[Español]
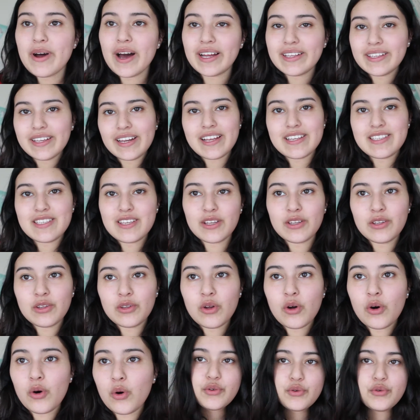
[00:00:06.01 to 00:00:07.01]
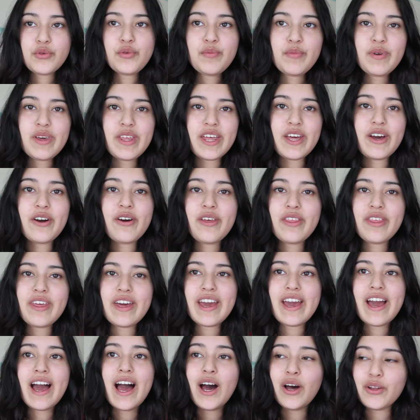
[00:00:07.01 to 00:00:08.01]
Voy a estar haciendo un video
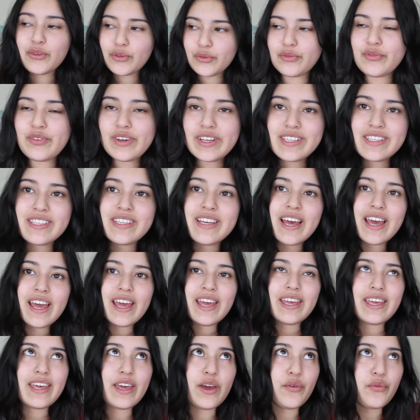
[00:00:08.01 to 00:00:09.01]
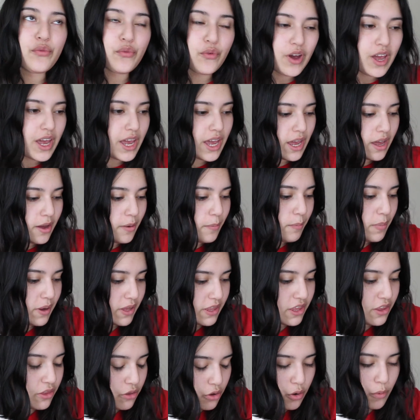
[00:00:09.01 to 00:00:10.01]
de outfits que fue
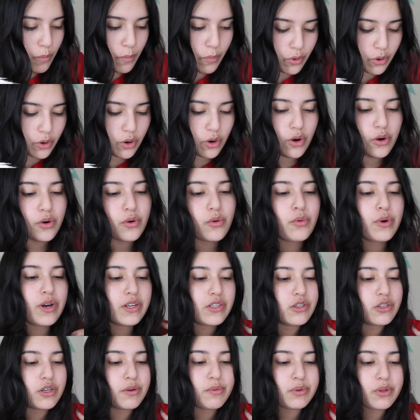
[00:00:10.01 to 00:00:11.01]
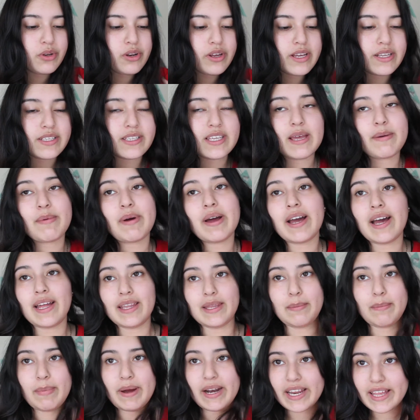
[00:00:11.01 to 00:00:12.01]
pedido por una suscriptora que se llama
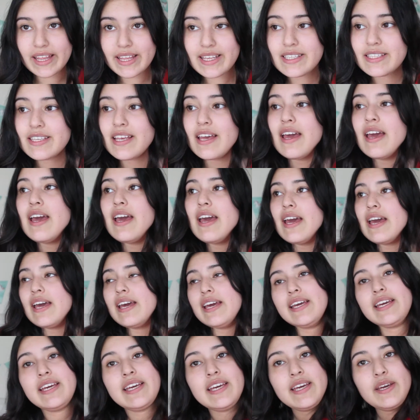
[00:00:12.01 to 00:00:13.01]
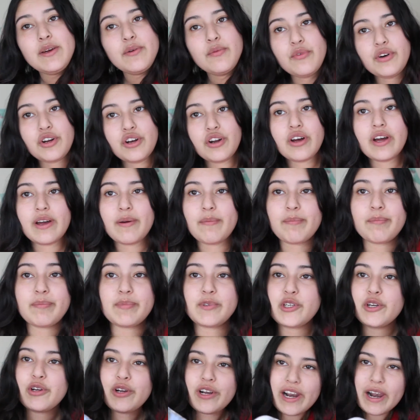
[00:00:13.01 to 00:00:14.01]
Candy Paredes y bueno,
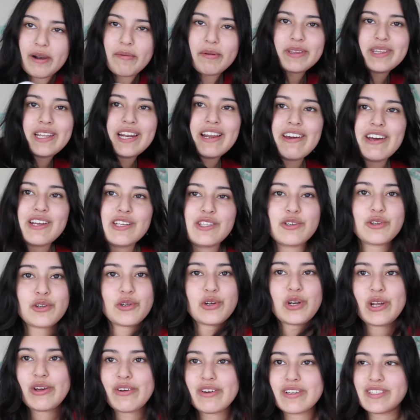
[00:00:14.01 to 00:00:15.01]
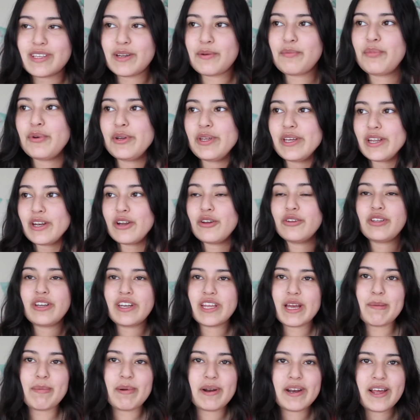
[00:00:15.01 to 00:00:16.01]
yo realmente le había dicho que no lo iba a hacer porque no
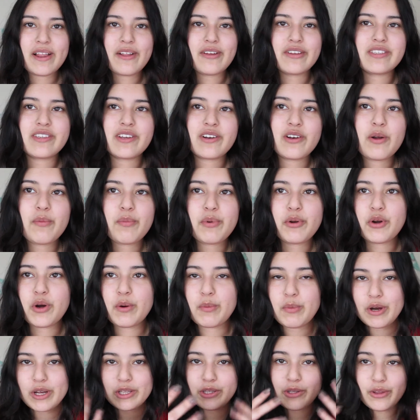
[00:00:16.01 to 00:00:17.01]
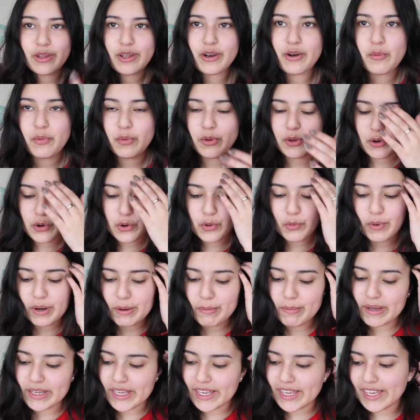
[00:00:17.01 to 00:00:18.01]
tenía planeado hacerlo, pero como esto de no poder
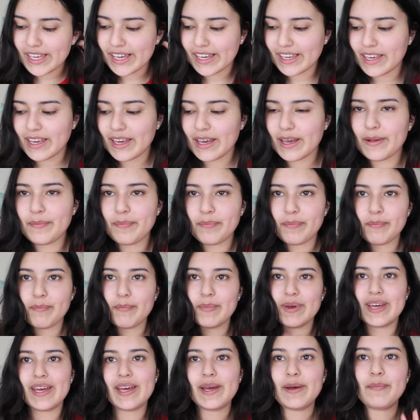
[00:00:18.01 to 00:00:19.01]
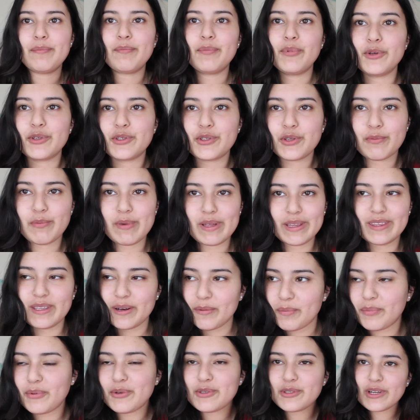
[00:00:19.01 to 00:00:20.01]
ocupar maquillaje me puso, me
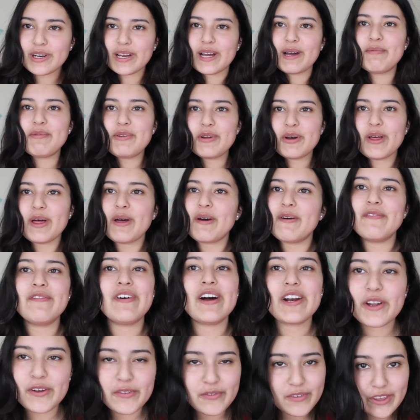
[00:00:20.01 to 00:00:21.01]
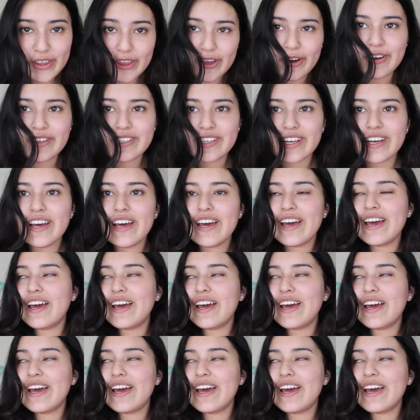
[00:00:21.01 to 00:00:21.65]
interpuso el camino de varios videos,